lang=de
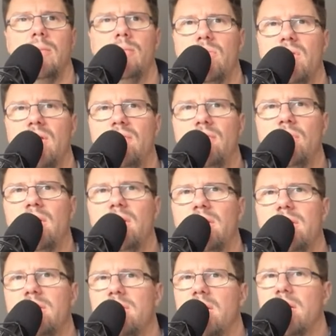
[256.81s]
Der Vorgang
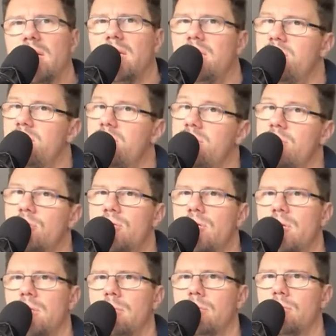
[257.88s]
geht in der Realität sehr
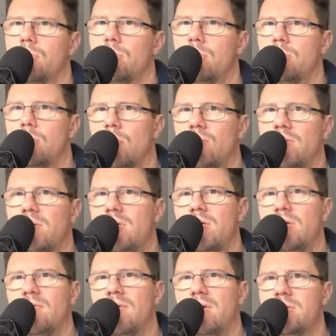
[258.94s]
schnell. Auf
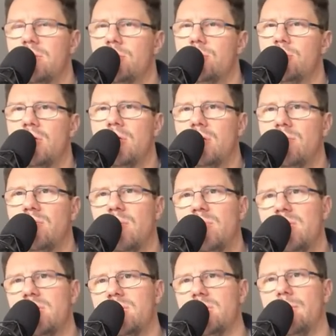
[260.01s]
ähnliche Weise entstehen etwa
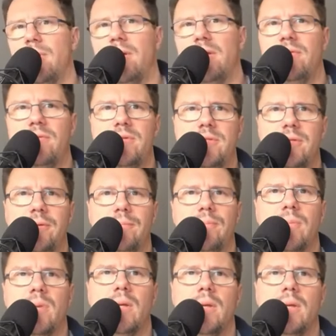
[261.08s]
Blitze bei Gewittern.